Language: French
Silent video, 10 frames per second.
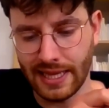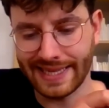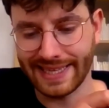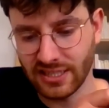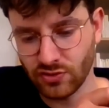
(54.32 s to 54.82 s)

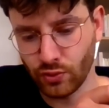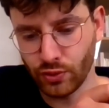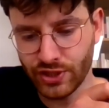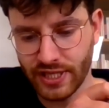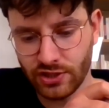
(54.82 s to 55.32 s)
agrégation
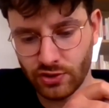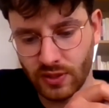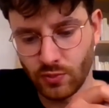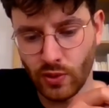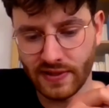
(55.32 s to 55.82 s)
recherche
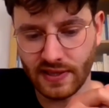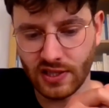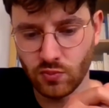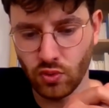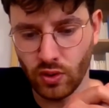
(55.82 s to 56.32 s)
en M2 à
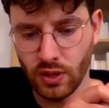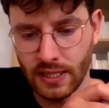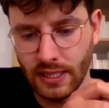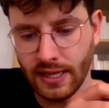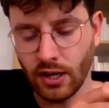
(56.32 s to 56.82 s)
Strasbourg.
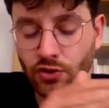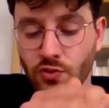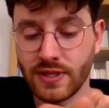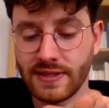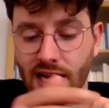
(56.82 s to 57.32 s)

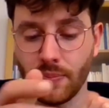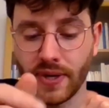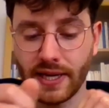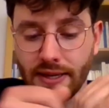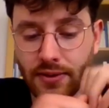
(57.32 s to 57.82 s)
Ensuite,
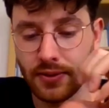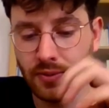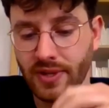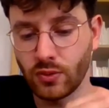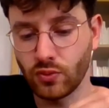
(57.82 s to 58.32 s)
après
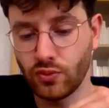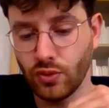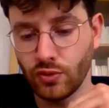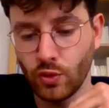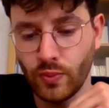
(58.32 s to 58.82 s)
euh, mes
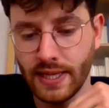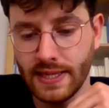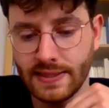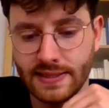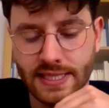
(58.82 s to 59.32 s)
concours en
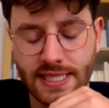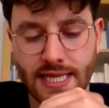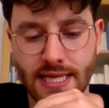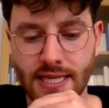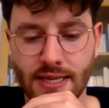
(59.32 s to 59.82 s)
EPS,
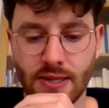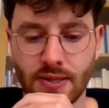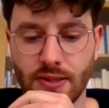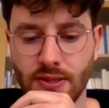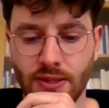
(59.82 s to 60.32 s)
j'ai
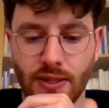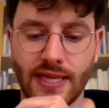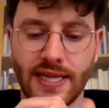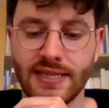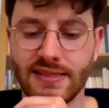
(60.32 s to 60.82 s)
euh,
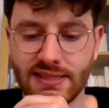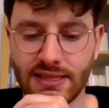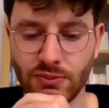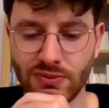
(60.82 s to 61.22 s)
réalisé